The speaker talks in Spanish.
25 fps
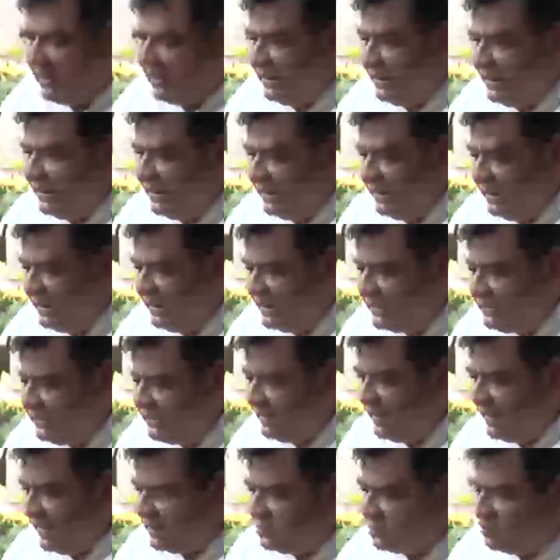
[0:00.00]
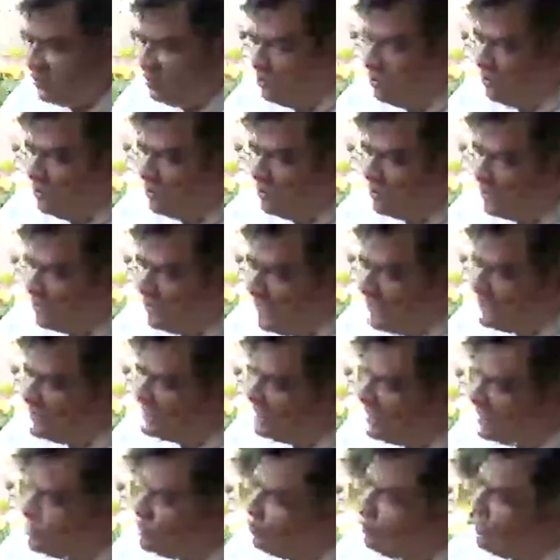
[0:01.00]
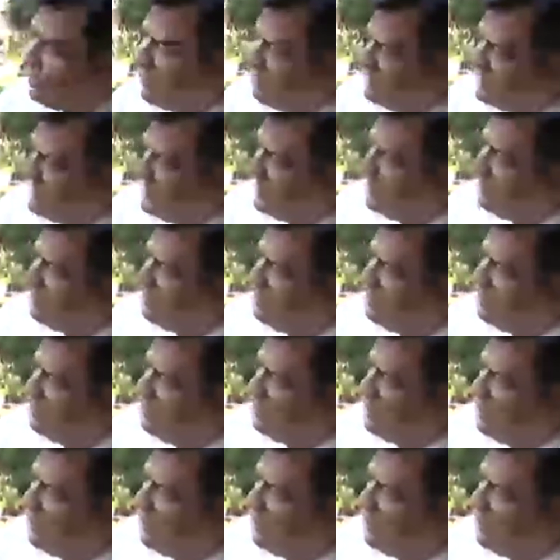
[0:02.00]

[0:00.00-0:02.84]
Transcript: Eh, en este caso, ¿qué está supervisando